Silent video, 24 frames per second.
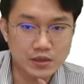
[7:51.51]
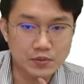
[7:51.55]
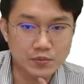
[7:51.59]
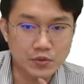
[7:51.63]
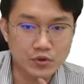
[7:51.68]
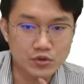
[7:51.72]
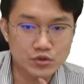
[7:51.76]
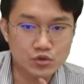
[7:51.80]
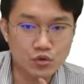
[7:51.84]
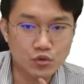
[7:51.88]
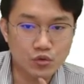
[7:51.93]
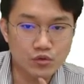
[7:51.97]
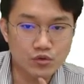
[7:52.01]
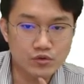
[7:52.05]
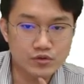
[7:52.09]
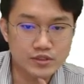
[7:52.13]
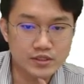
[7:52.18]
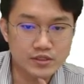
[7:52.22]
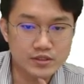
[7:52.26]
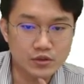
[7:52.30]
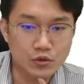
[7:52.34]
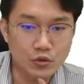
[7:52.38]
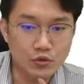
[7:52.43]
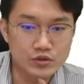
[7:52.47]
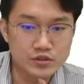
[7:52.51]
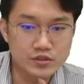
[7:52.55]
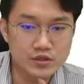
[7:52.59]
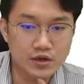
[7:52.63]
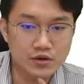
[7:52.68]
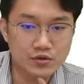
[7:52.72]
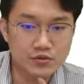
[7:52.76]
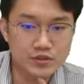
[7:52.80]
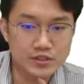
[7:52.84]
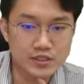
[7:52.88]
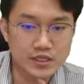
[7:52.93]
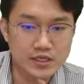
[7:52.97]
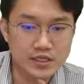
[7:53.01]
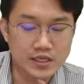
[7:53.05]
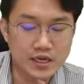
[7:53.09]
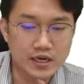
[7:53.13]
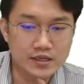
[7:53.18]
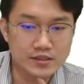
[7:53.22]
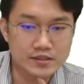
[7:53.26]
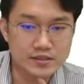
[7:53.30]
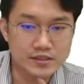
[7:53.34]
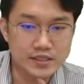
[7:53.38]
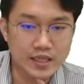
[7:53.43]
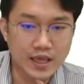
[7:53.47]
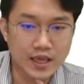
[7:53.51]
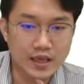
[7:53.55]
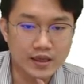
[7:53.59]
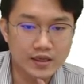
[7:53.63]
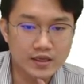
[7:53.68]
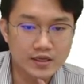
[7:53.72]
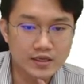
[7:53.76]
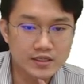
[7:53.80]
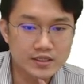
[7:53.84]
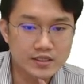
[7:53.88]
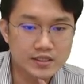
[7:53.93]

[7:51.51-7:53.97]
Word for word: 뭐토 노드라고 이야기를 하는데